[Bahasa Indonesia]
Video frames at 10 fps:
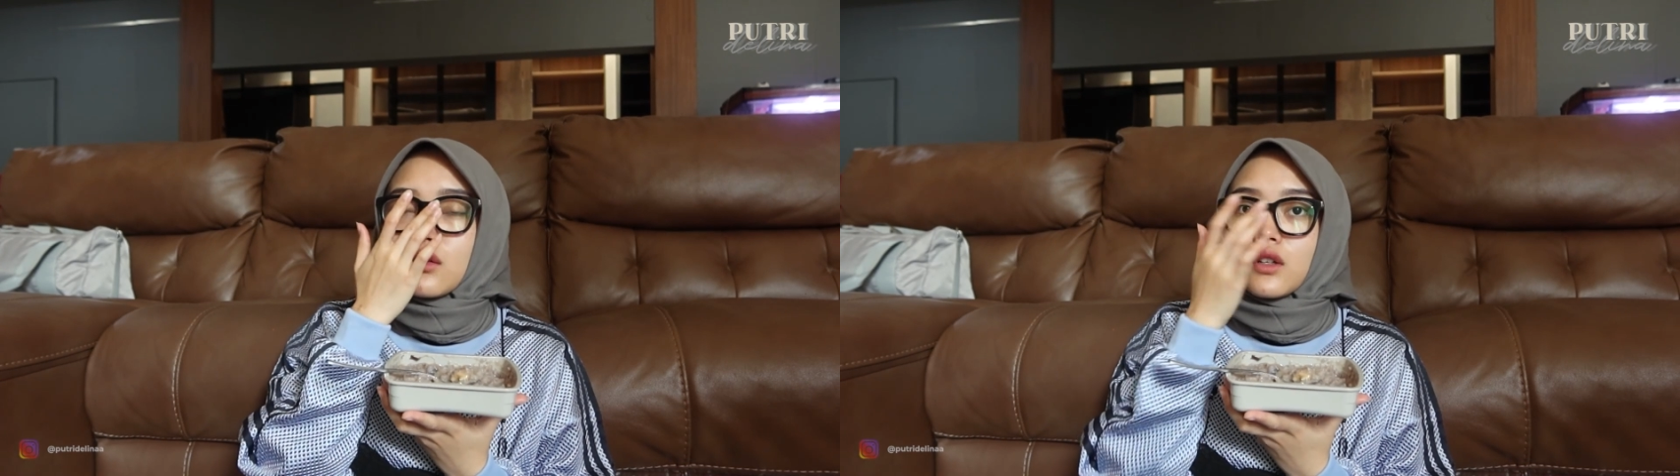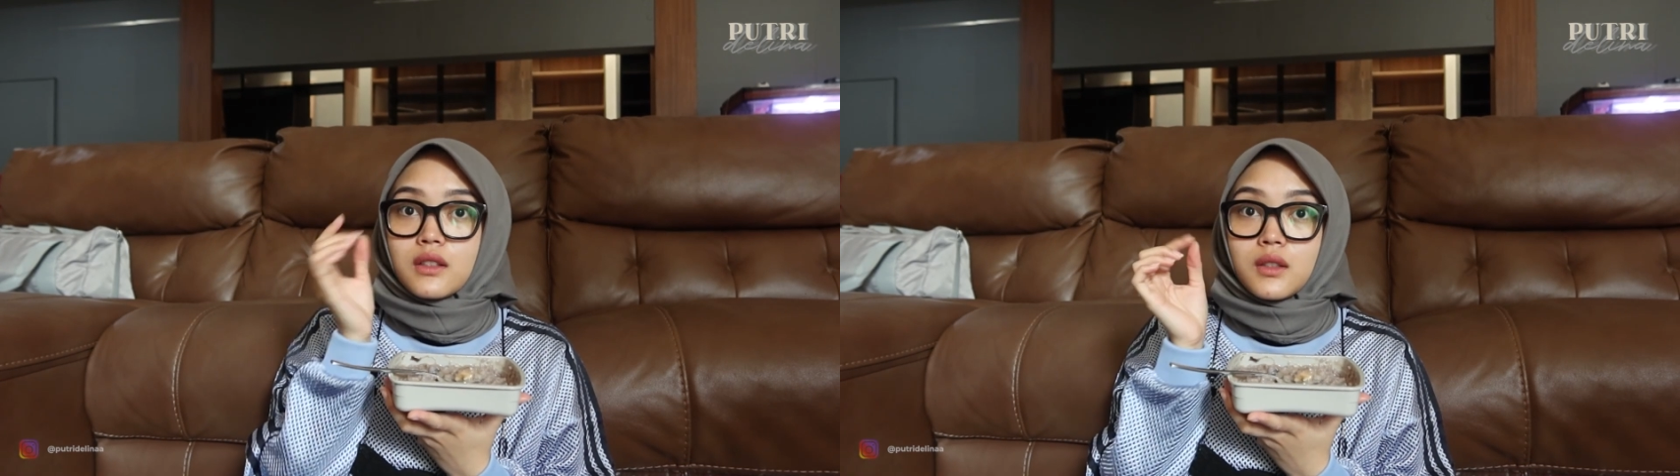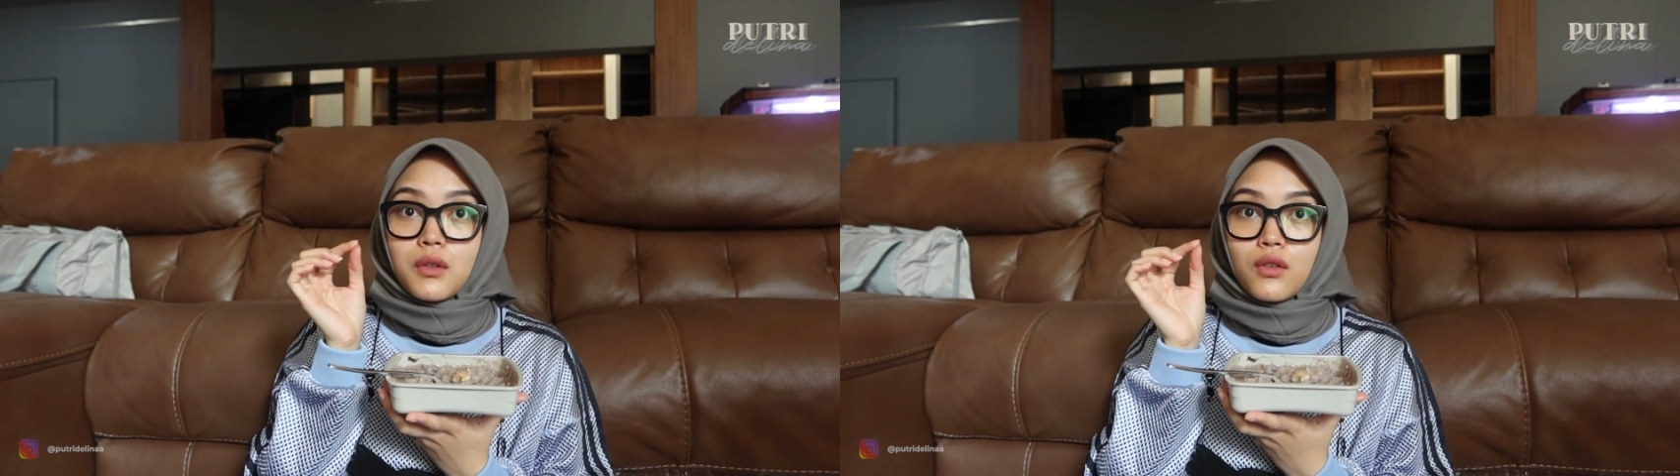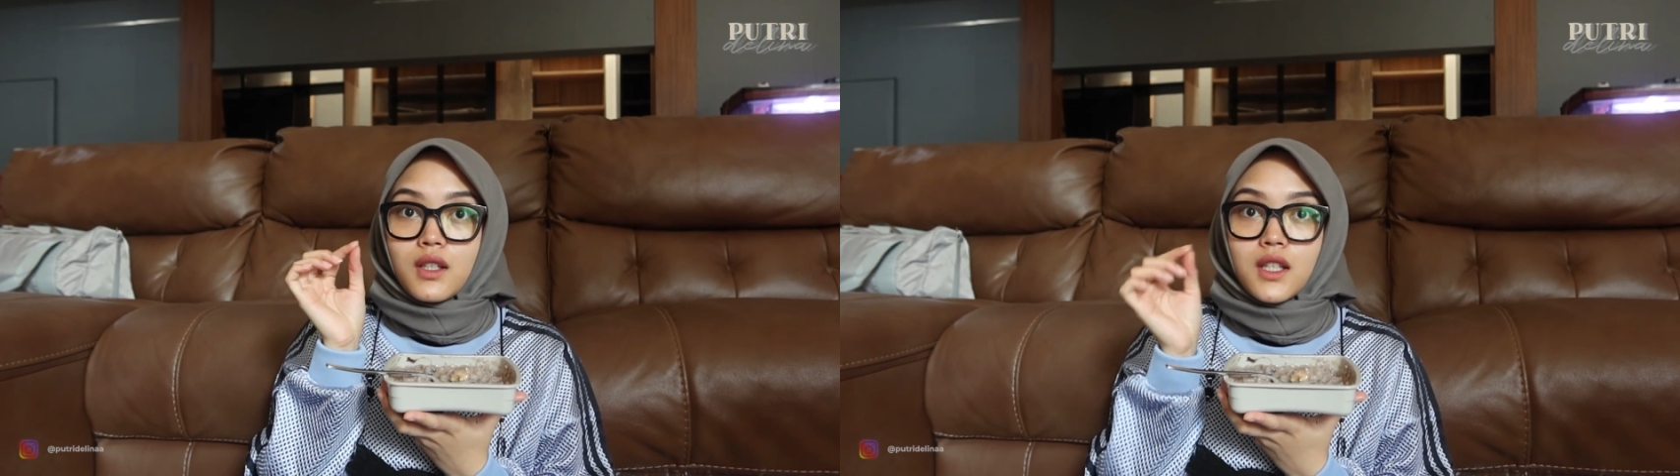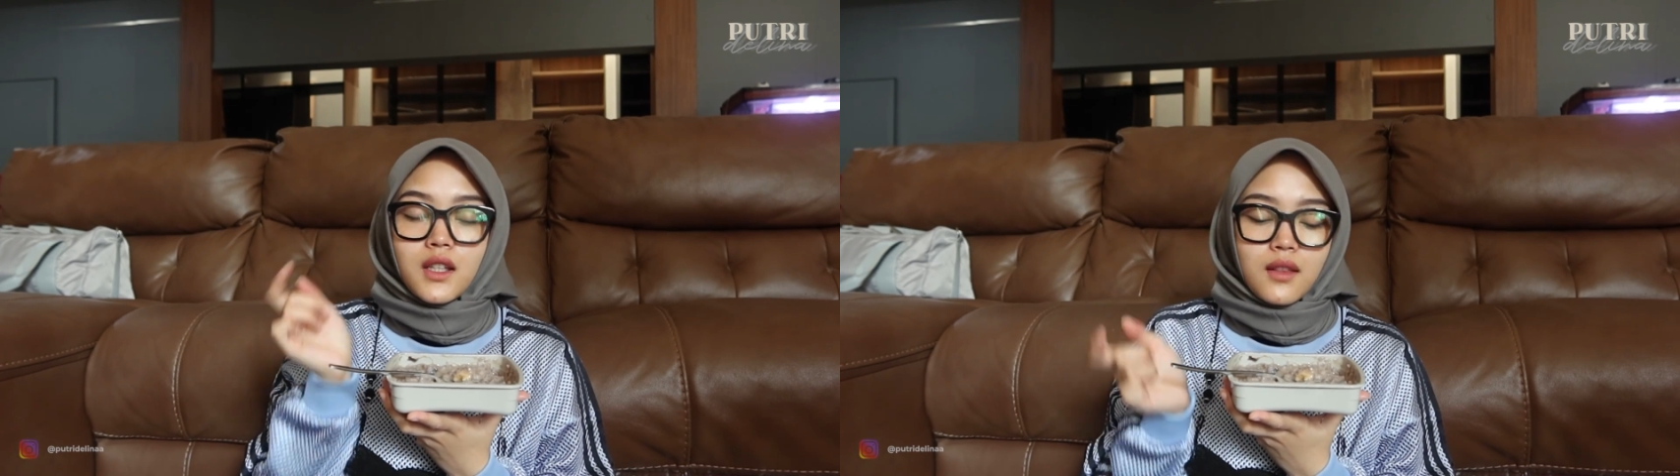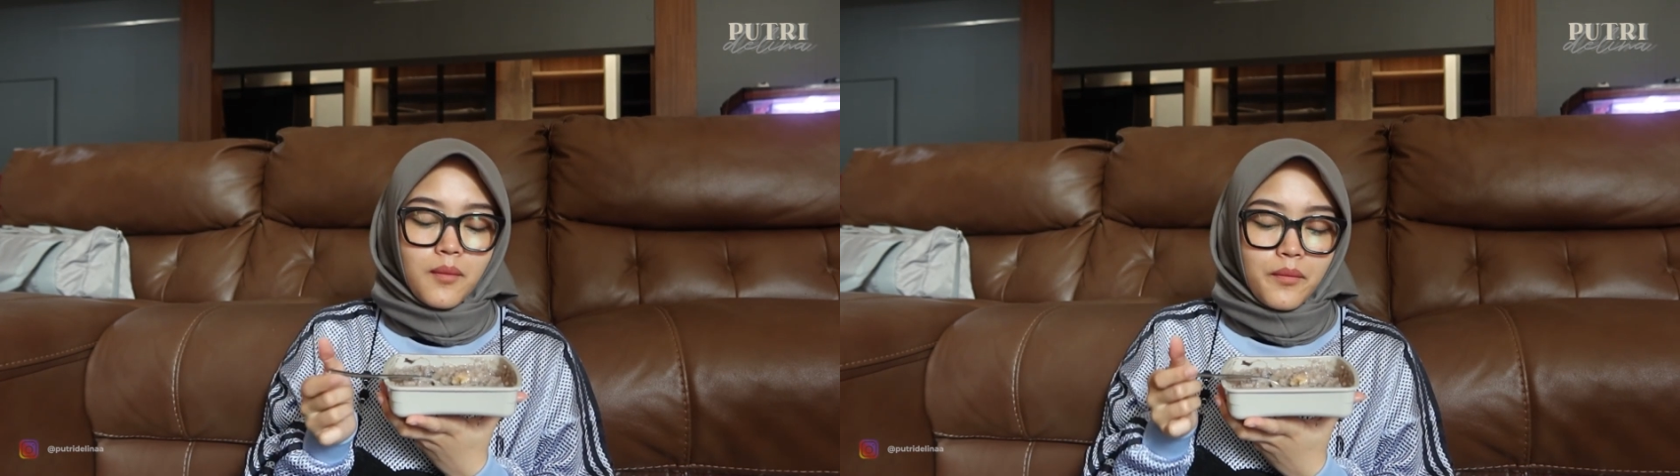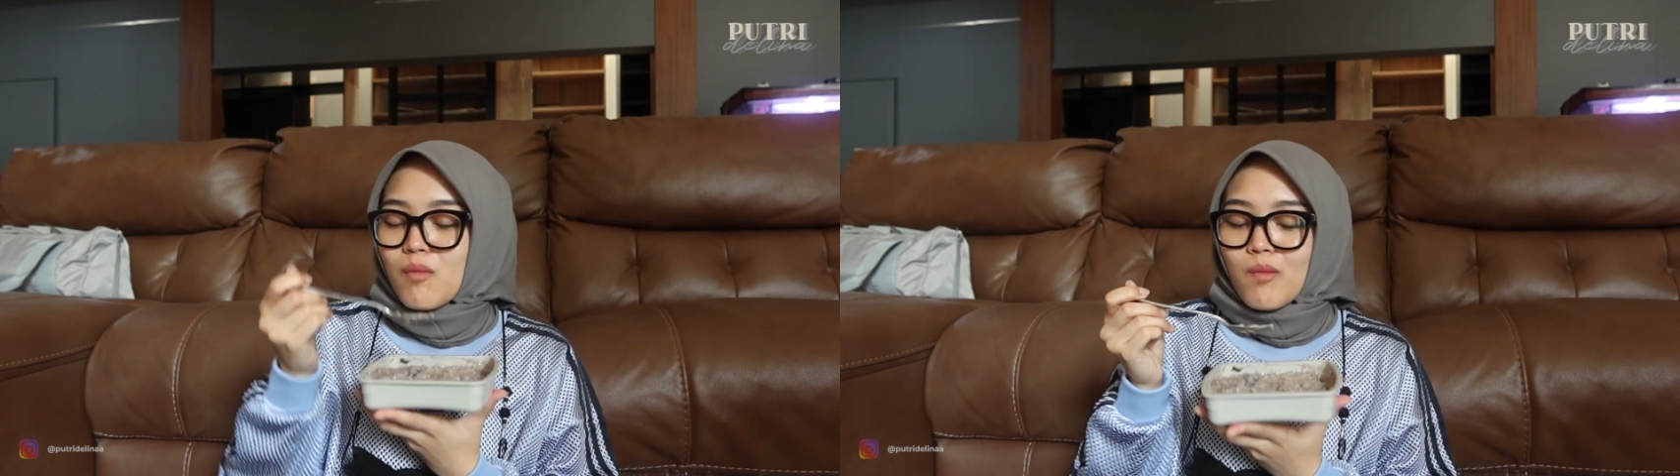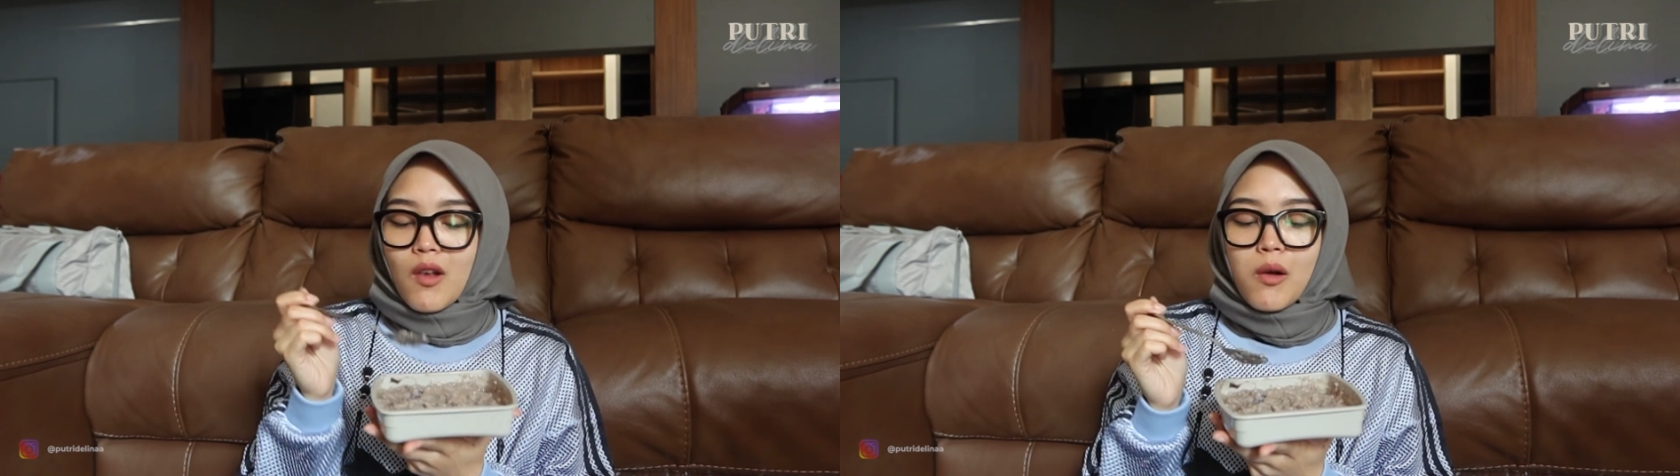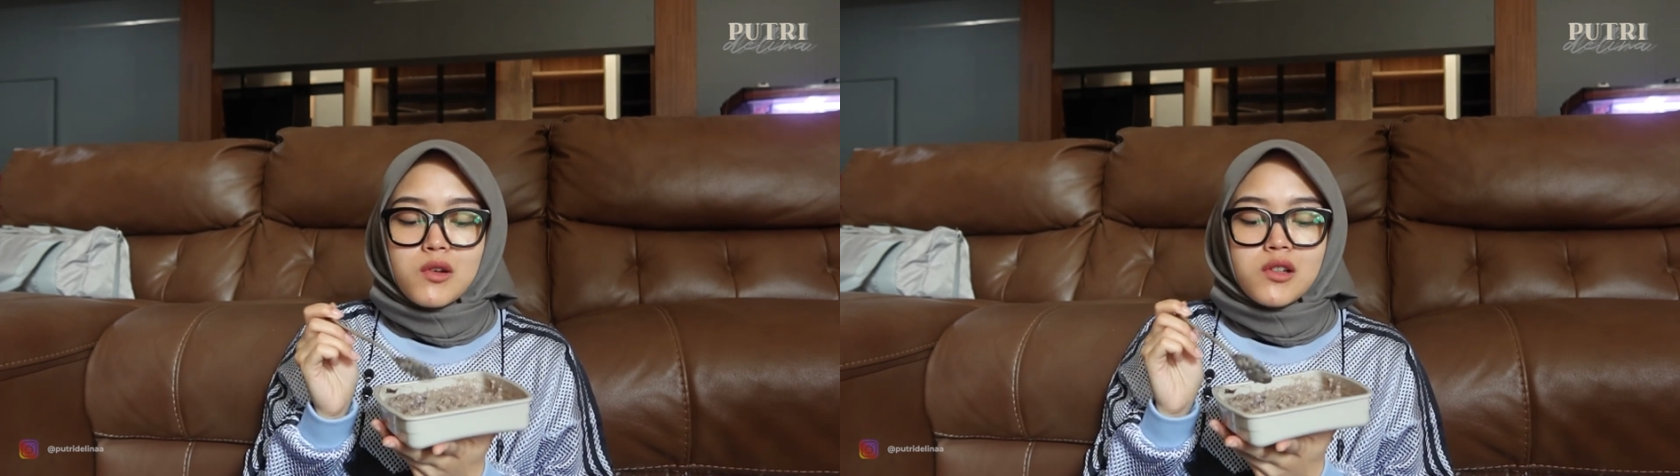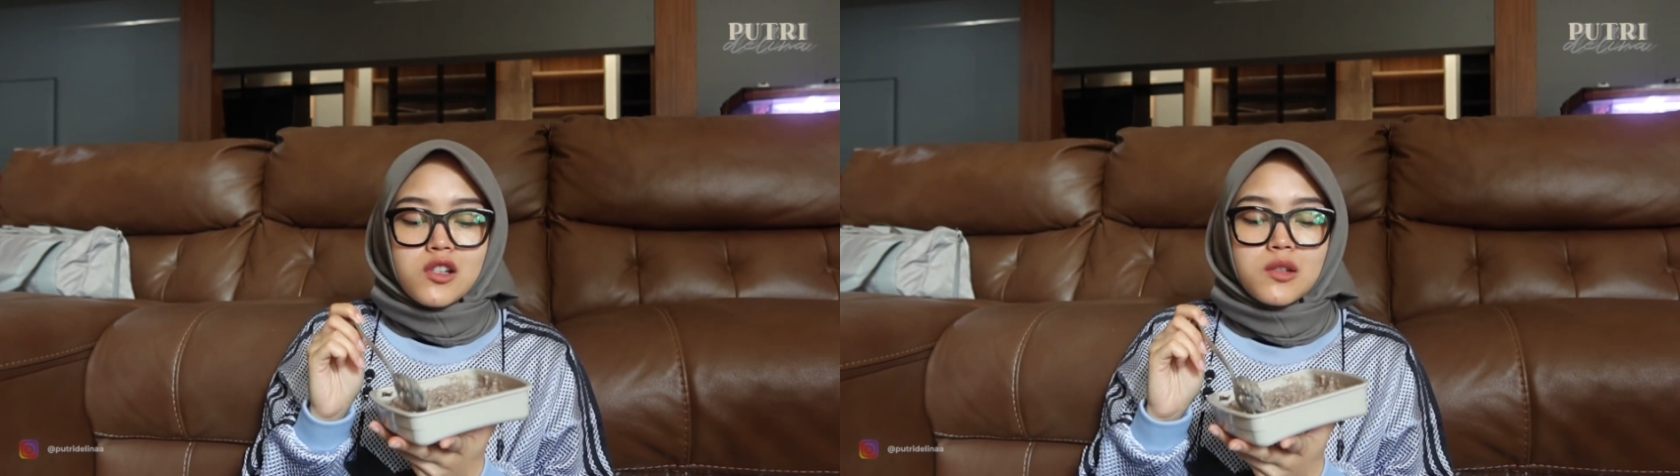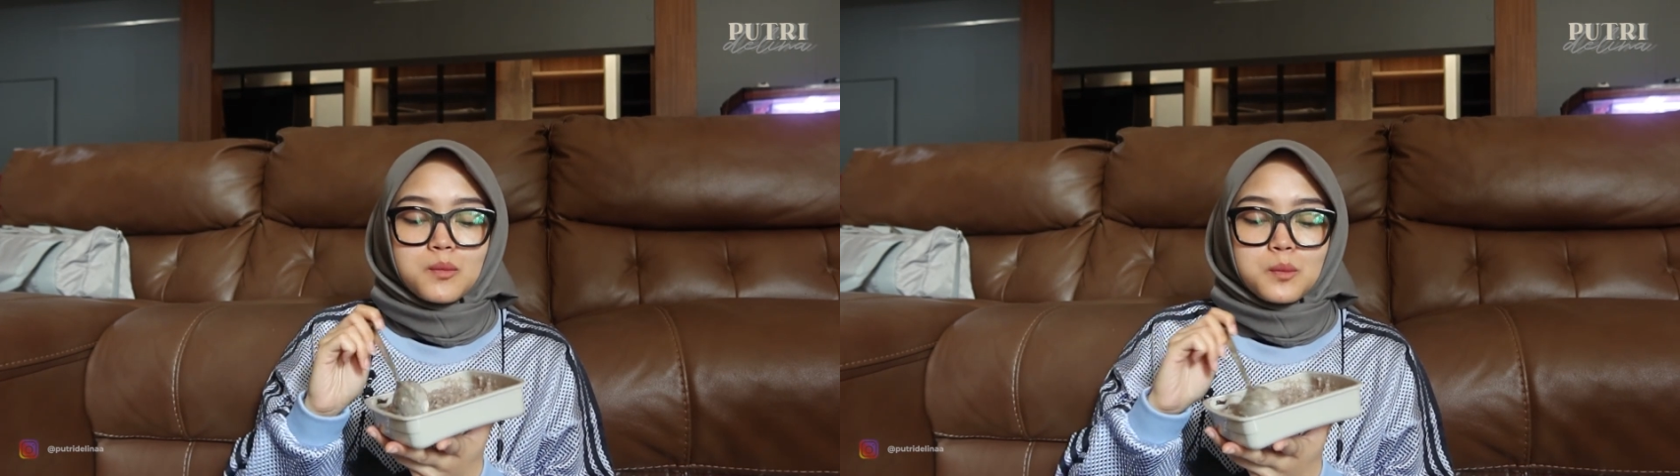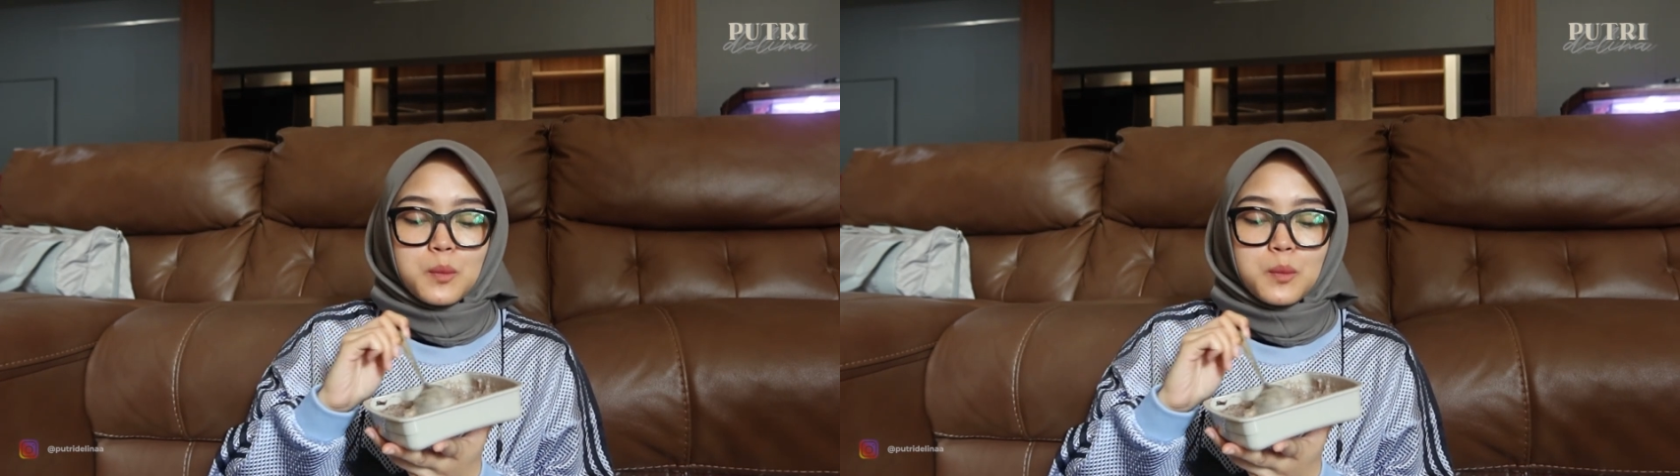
aku kasih Milo dikit nah hmm. biasanya